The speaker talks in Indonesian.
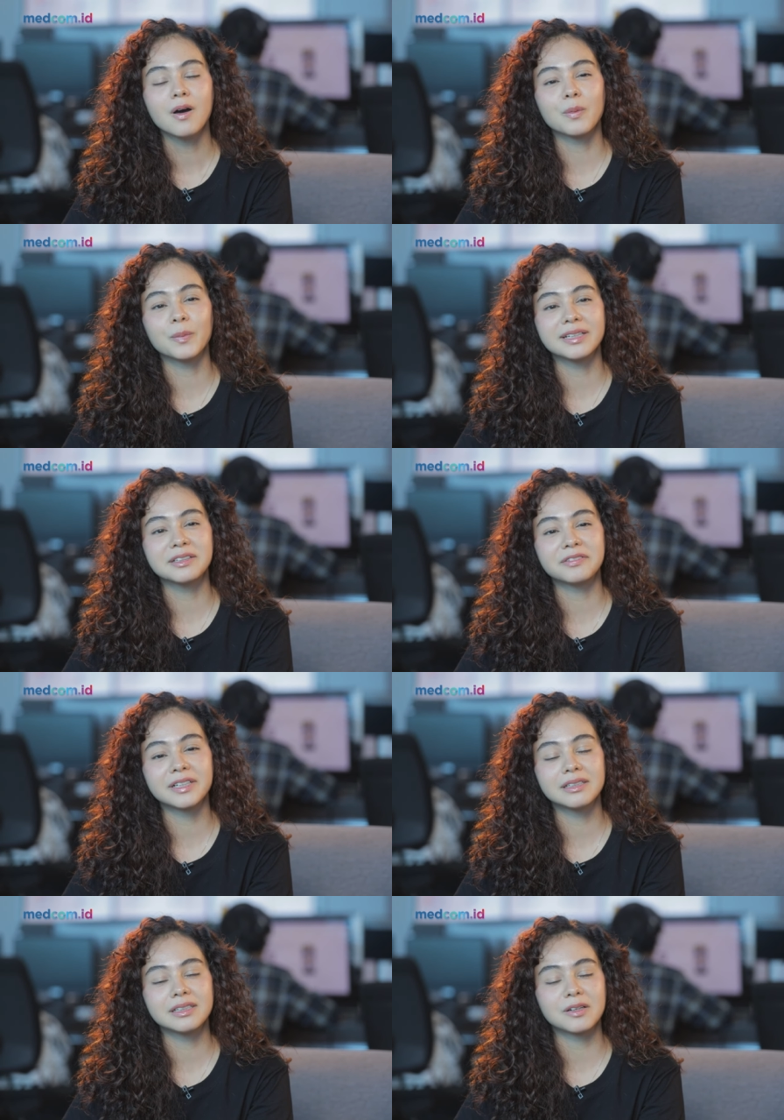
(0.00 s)
Om Enggi
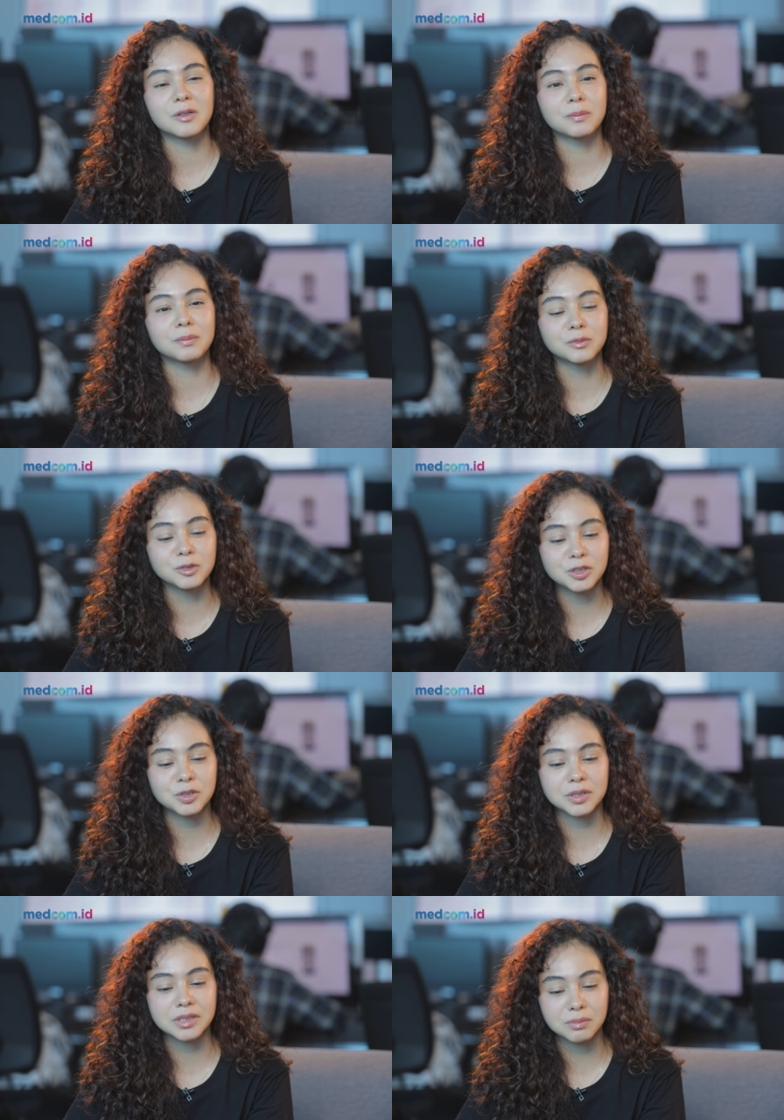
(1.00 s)
Friendly, Om
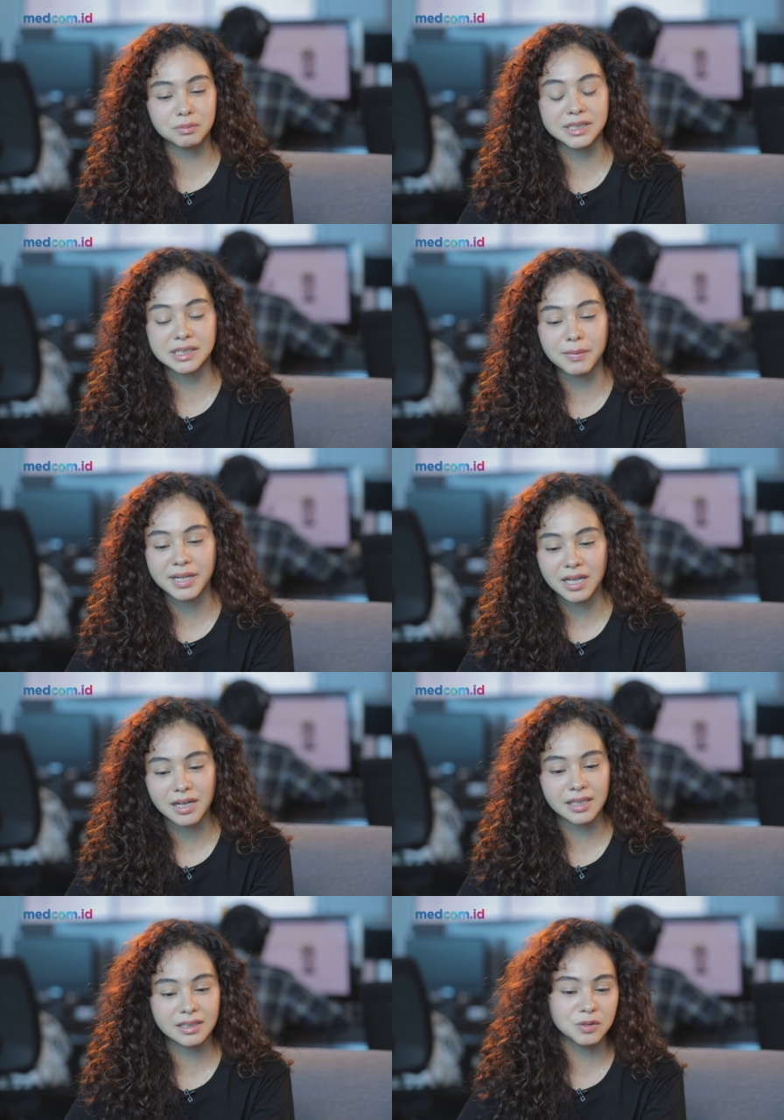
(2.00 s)
Mucus, masih banyak
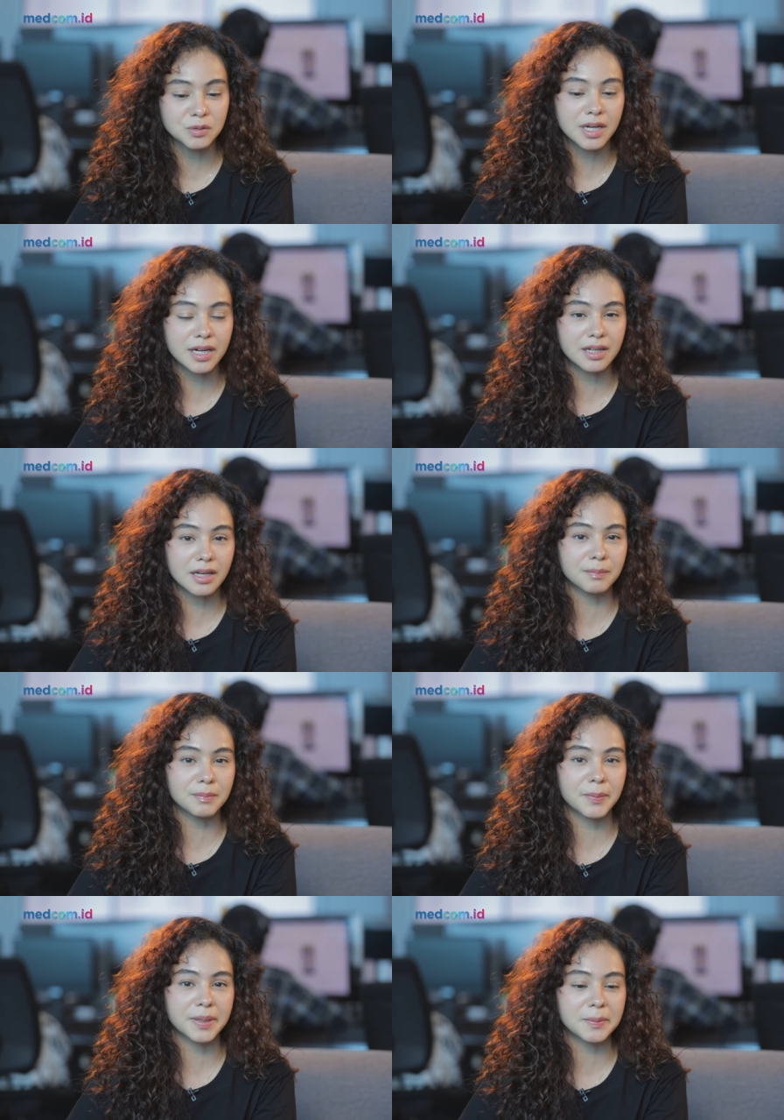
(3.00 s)
lagi juga ada
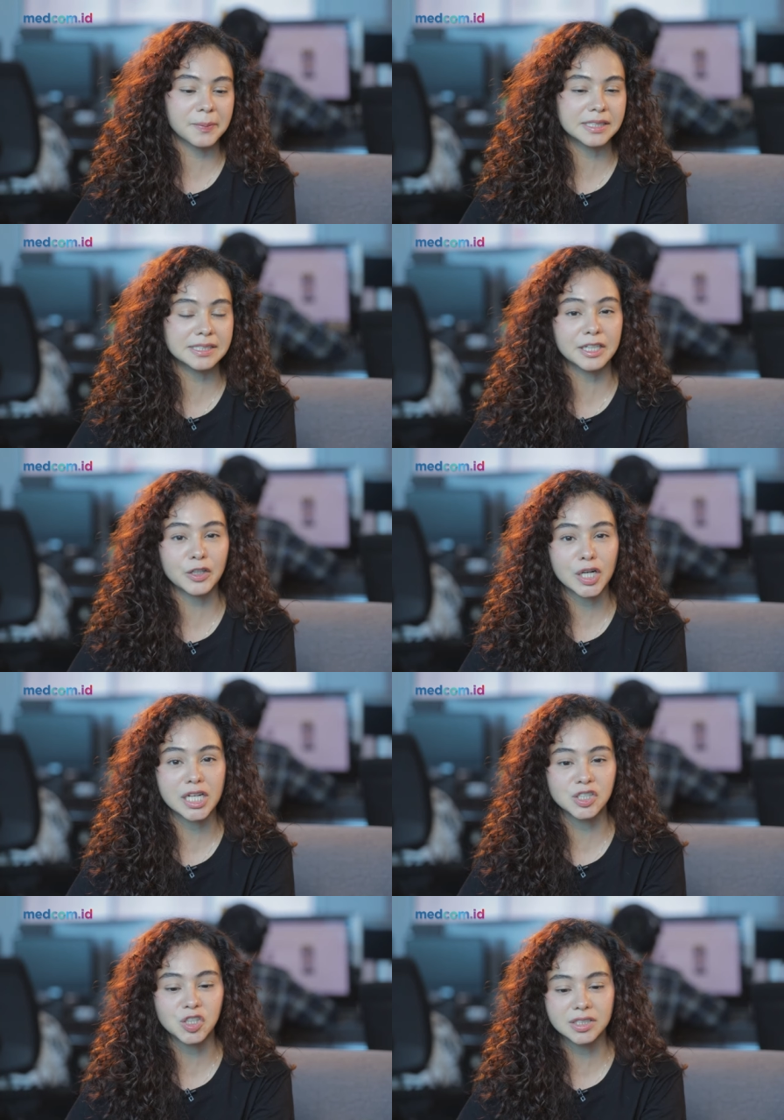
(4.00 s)
pemain-pemain senior
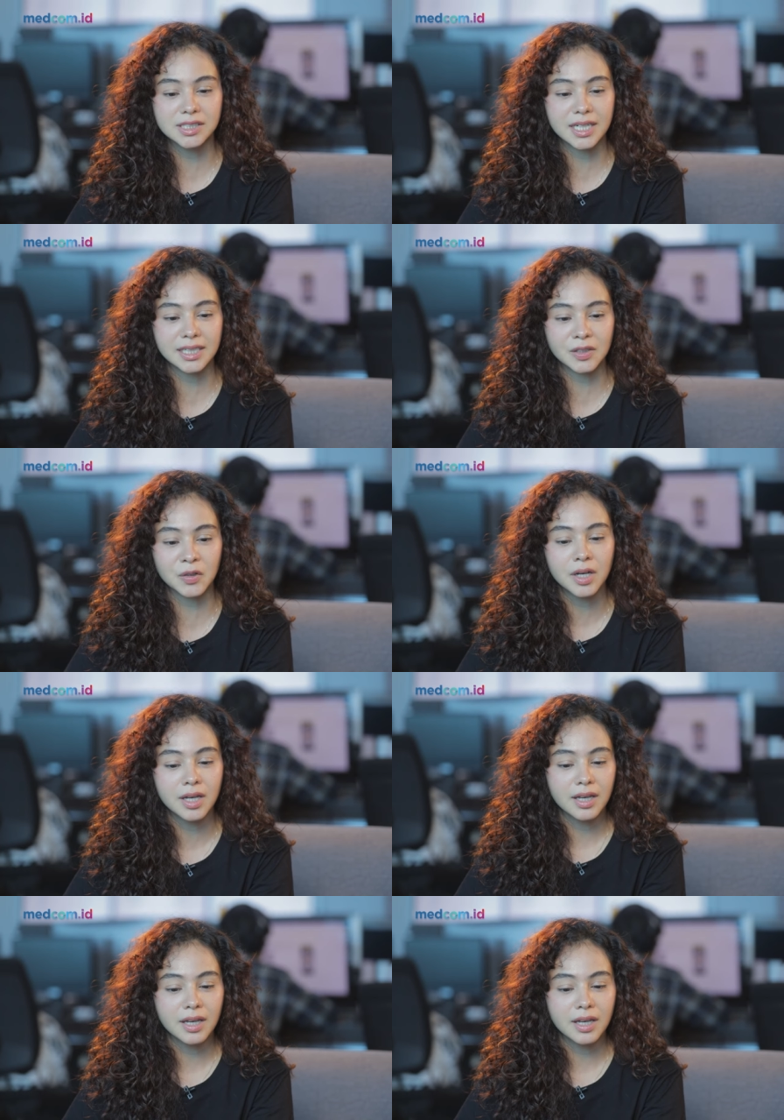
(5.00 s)
dari Jogja gitu